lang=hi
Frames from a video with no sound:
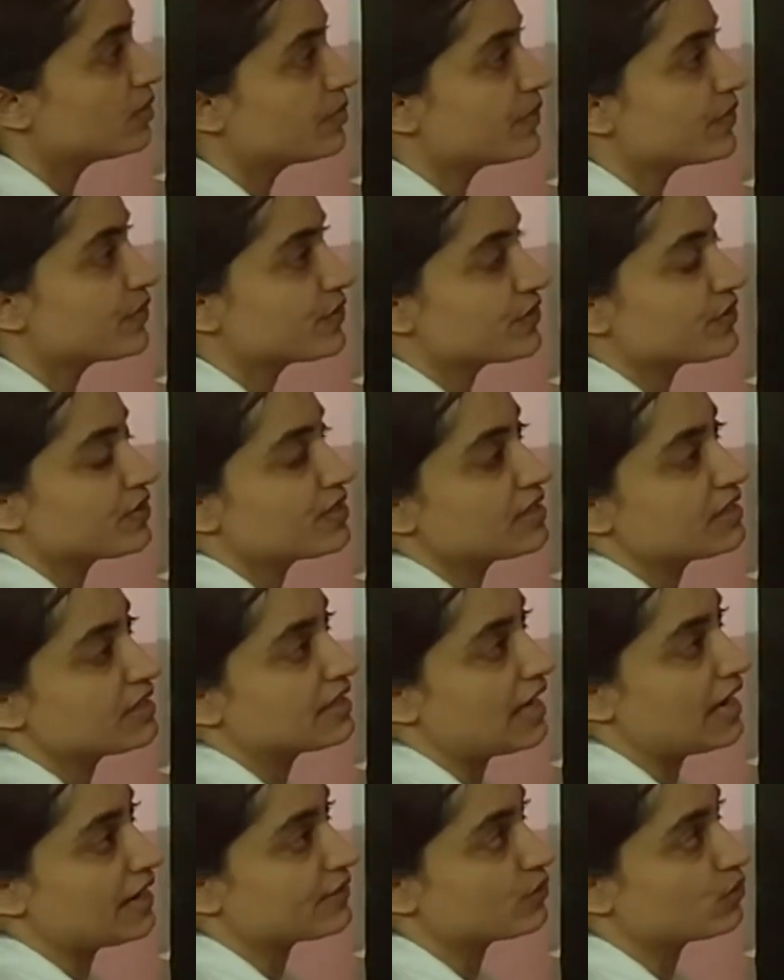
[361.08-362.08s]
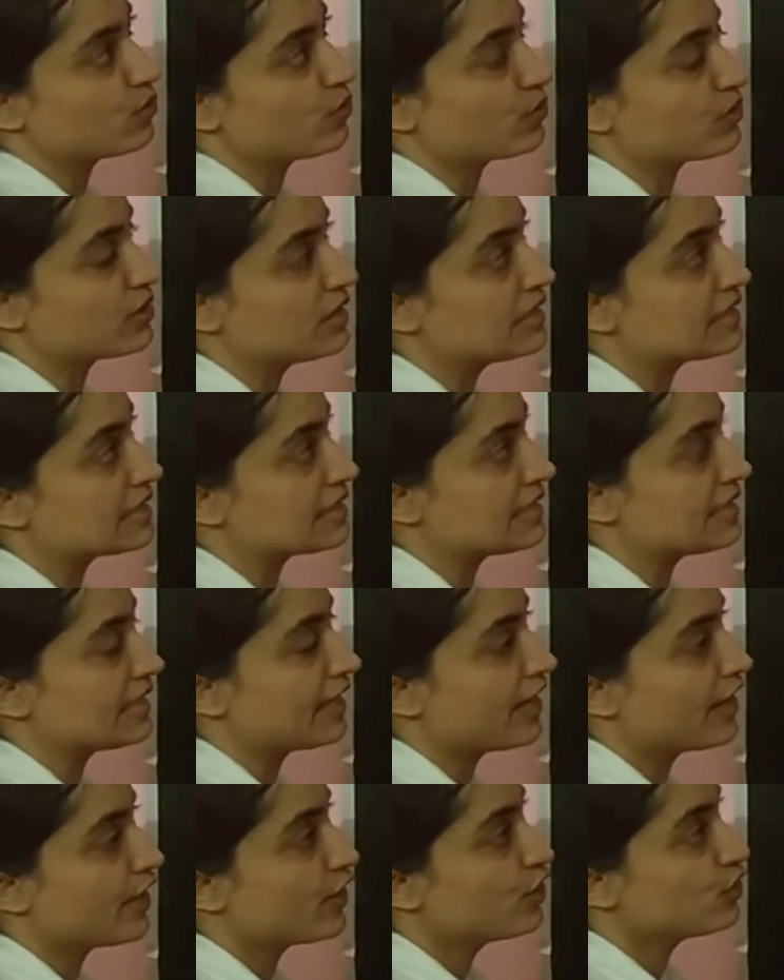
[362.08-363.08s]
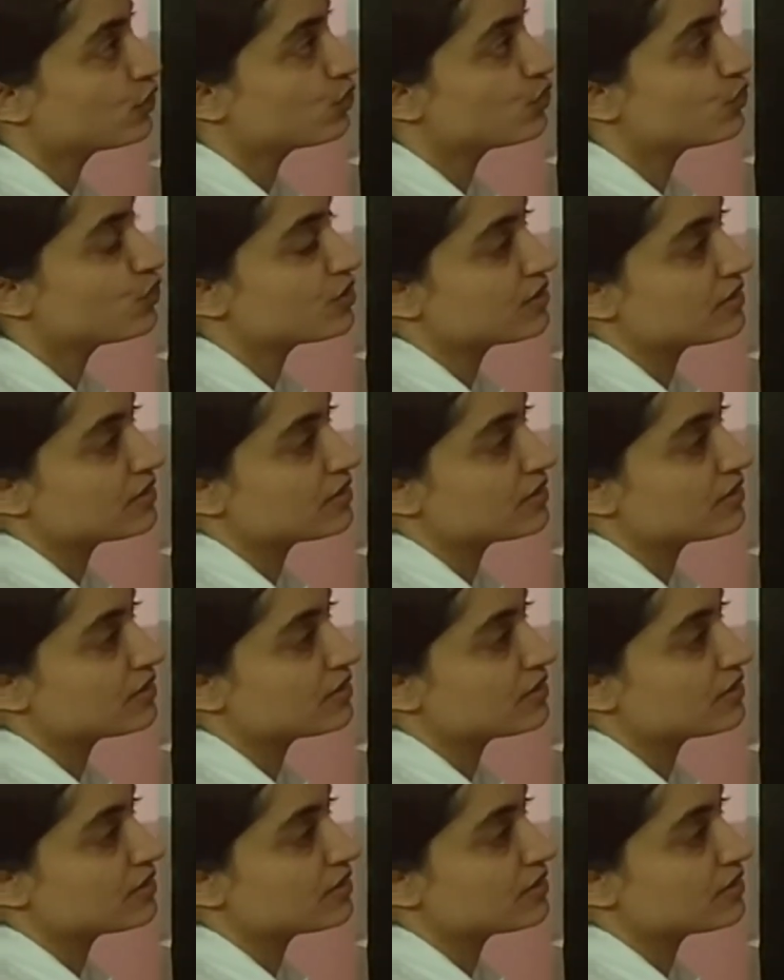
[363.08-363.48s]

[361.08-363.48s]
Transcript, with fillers: विल बी written इन दैट कोड ठीक है तो